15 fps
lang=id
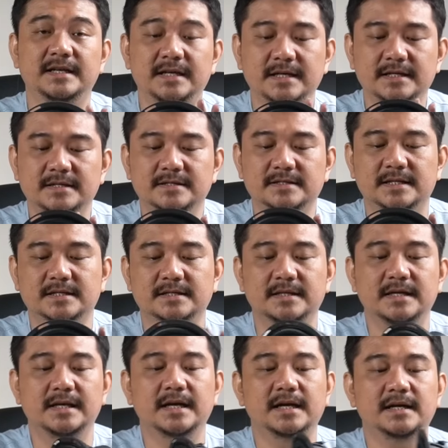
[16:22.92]
ini
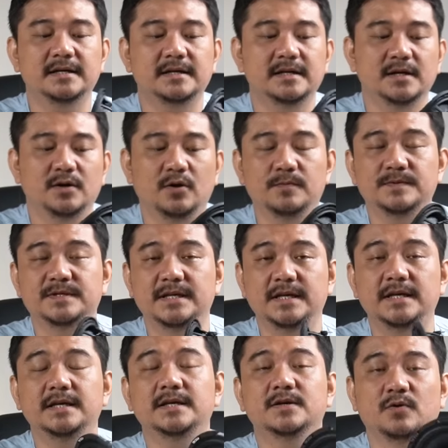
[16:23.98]
tersedia
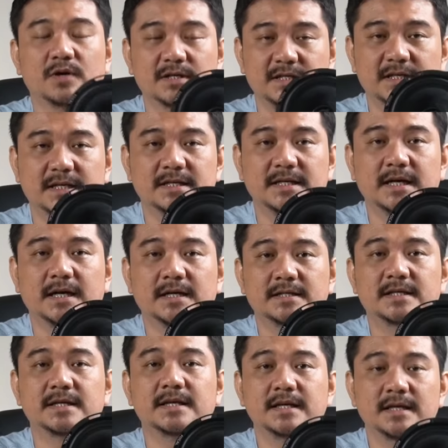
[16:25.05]
opsi koaksialnya.
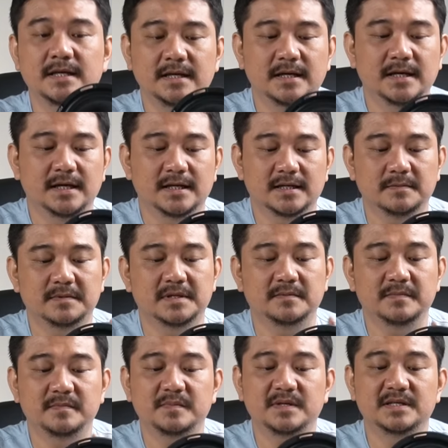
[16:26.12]
Jadi teman-teman